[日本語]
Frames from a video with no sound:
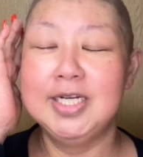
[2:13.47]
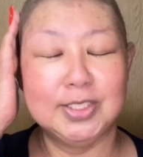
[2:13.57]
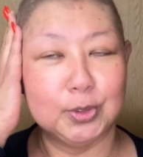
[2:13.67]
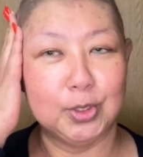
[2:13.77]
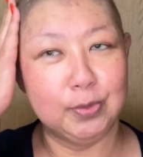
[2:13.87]

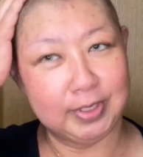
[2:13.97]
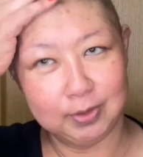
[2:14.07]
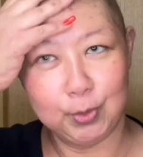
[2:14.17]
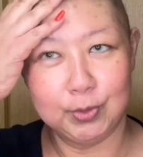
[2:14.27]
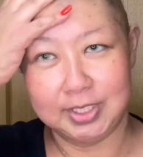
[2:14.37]
ちょっと今日は行って
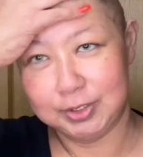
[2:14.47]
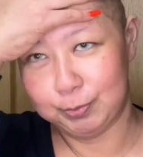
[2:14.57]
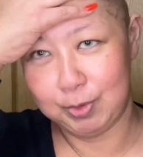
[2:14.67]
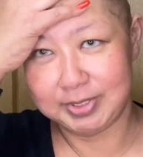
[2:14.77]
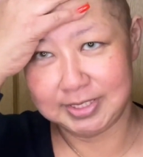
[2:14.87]
こようかなと
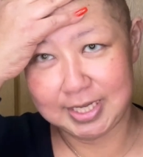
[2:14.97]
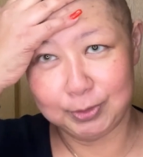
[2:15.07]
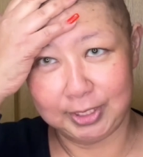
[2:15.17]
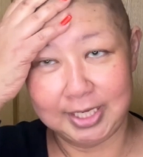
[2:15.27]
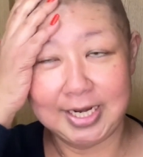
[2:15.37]
思いますな
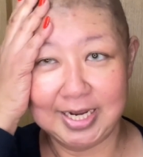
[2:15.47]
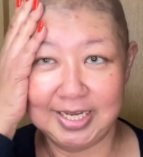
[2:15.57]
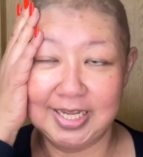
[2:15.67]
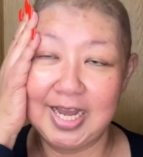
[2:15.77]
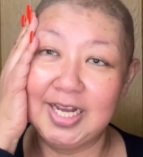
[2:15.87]
ので綺麗
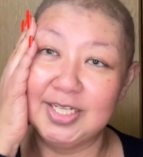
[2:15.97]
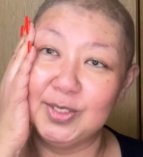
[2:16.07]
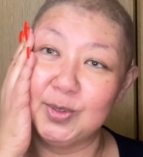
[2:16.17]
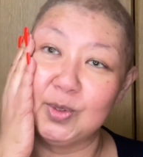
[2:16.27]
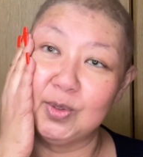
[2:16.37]
にあ
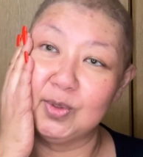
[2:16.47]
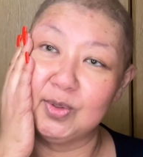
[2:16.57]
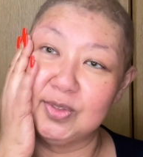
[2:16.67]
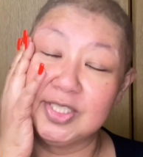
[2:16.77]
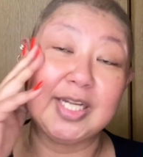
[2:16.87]
のー、